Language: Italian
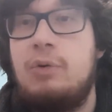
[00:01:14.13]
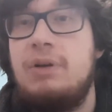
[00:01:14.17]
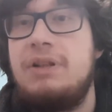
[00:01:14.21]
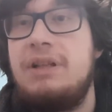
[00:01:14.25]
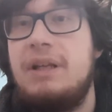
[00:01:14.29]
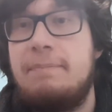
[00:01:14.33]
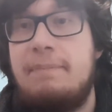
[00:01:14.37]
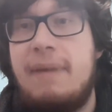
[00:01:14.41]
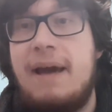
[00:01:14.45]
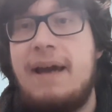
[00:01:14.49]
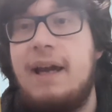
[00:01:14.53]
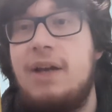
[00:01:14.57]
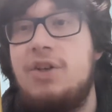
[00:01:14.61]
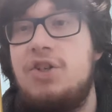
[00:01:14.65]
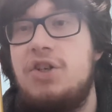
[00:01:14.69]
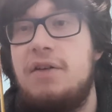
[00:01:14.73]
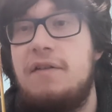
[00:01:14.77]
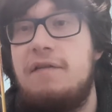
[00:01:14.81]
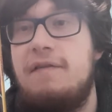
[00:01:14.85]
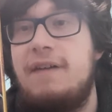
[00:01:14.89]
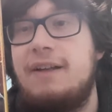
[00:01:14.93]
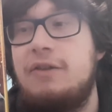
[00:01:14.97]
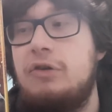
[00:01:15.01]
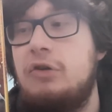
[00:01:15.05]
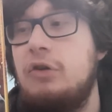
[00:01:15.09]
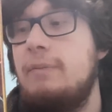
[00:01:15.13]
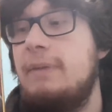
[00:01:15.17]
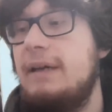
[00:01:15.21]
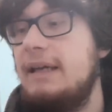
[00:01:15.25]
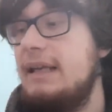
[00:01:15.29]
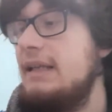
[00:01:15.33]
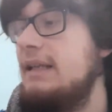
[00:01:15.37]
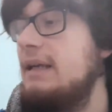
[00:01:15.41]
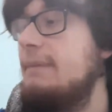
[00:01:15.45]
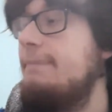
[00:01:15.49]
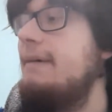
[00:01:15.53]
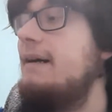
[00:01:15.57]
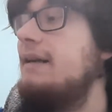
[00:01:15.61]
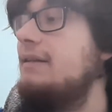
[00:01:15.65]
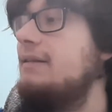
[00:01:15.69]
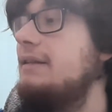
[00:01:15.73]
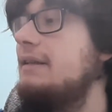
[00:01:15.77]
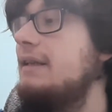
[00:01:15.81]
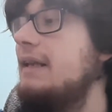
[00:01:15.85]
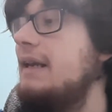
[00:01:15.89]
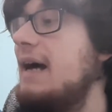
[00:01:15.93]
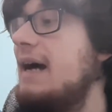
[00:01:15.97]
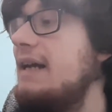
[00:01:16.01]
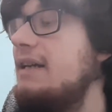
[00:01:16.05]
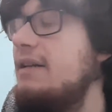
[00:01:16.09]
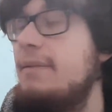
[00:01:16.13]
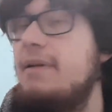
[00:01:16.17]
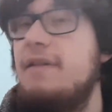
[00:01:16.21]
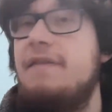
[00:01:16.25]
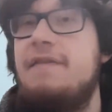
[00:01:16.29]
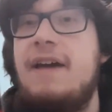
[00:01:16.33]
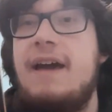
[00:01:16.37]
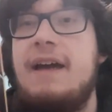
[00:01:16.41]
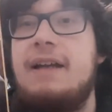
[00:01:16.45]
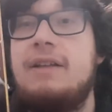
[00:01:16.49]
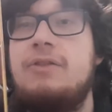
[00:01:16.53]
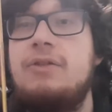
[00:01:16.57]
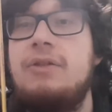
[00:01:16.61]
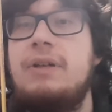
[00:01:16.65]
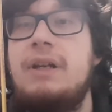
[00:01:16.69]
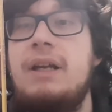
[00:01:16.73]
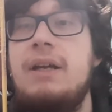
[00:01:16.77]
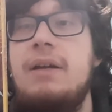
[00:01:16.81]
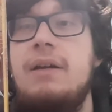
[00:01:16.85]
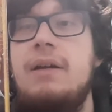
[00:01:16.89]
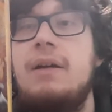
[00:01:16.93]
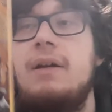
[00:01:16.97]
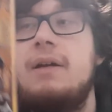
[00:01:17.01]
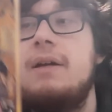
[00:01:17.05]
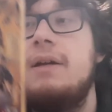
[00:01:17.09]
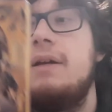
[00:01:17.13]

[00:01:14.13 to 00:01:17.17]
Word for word: quindi packaging fatto bene da parte dell'Anime Factory,